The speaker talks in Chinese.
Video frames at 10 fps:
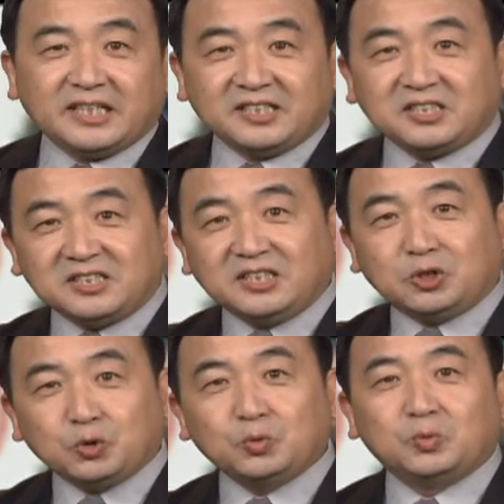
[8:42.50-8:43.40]
这个世纪
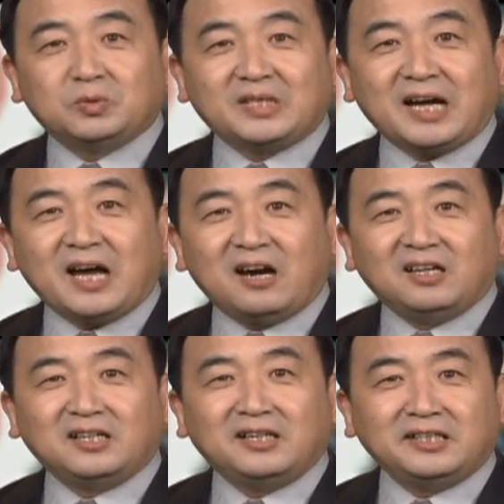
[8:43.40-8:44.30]
初，大概
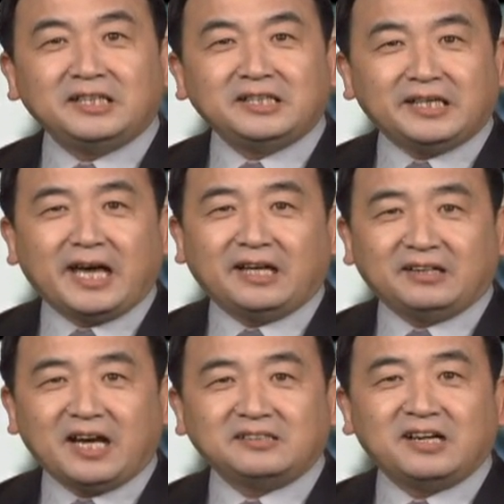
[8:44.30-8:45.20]
2001
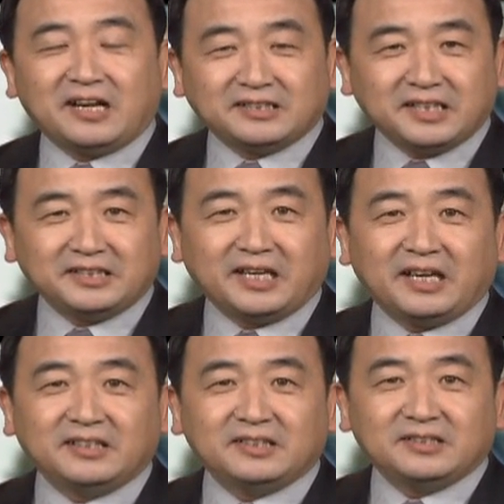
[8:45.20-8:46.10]
年还是2000年，